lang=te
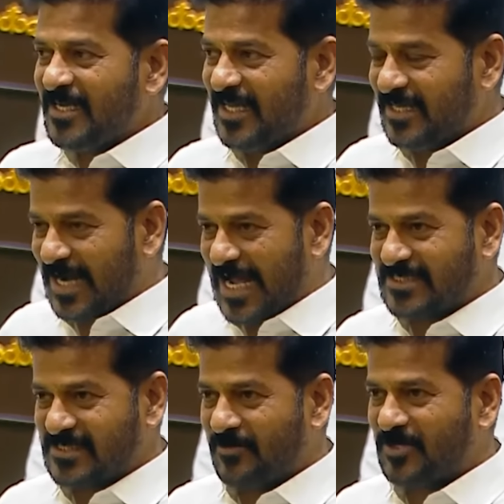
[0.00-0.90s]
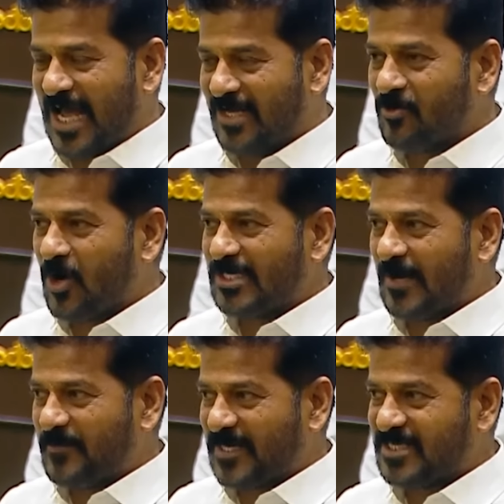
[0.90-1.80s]
ఈ రాష్ట్రం నాలుగు
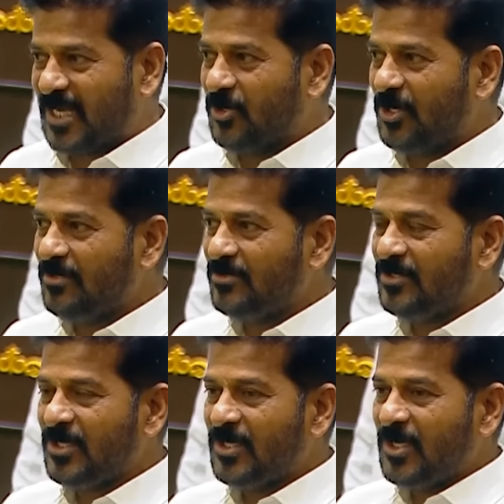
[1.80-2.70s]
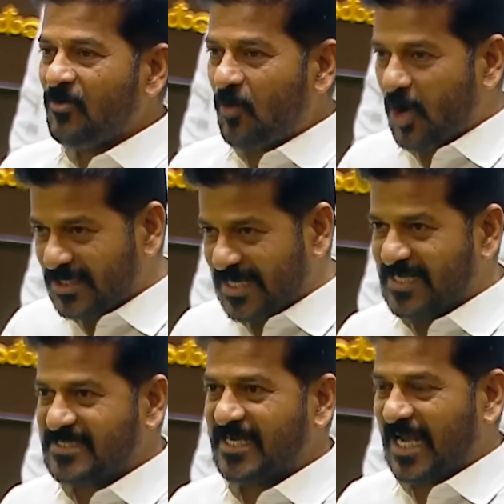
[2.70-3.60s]
కోట్ల ప్రజలు
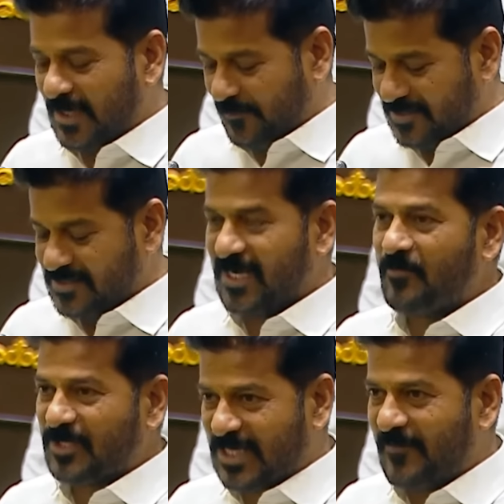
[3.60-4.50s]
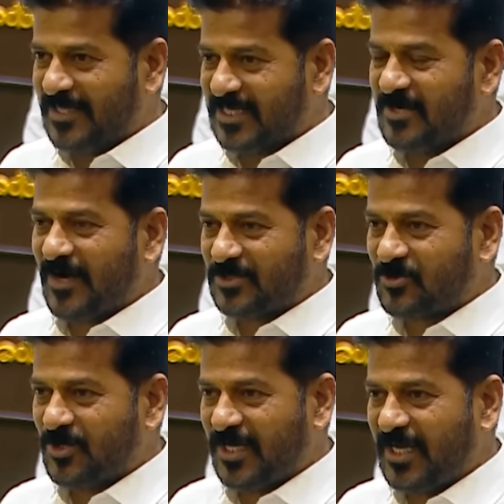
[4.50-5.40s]
ఓట్లేసి గెలిపించిన ముఖ్యమంత్రిని
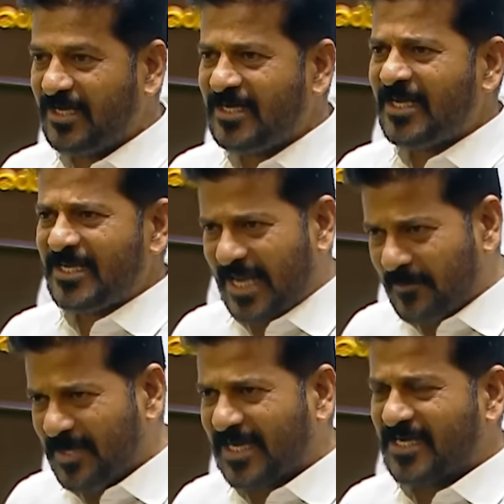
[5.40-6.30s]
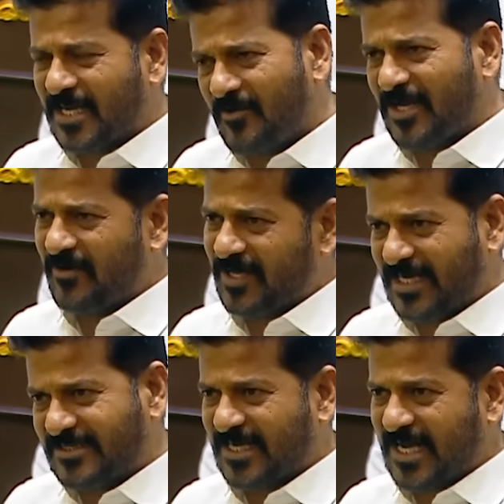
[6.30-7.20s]
పట్టుకొని ఏం
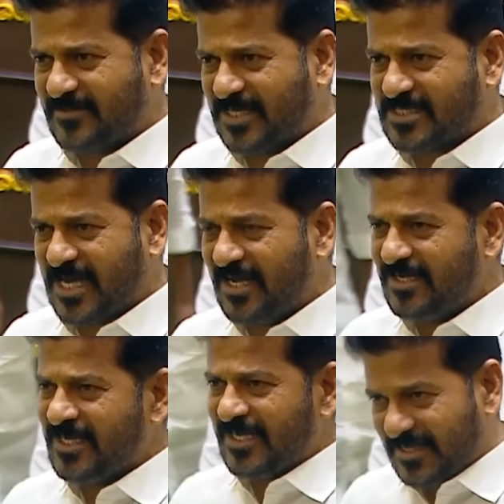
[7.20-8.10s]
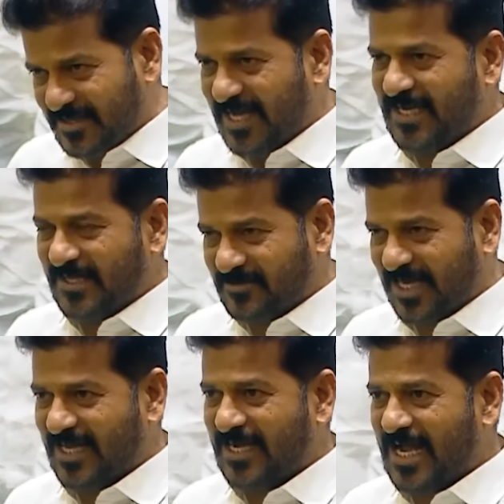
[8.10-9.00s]
అని అంటారు అధ్యక్ష ఇదేనా
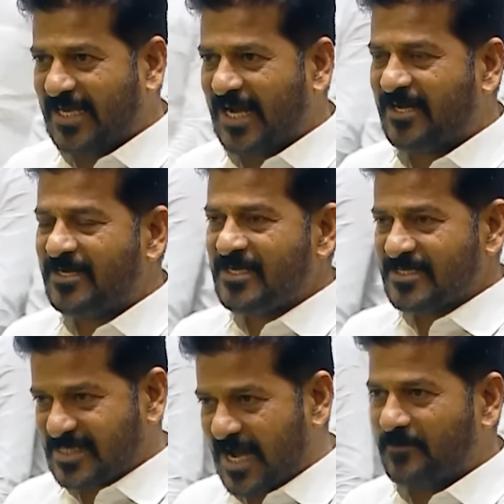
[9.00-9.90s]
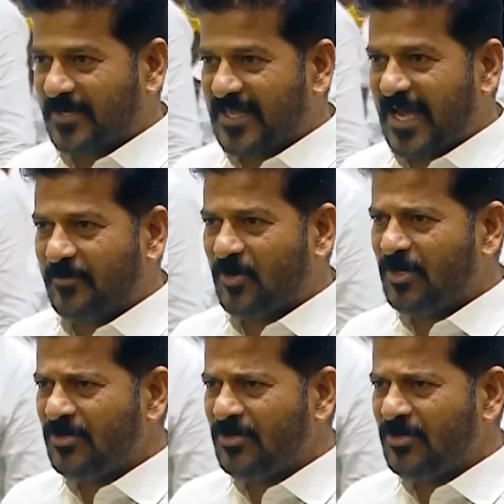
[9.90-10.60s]
తెలంగాణ సాంప్రదాయము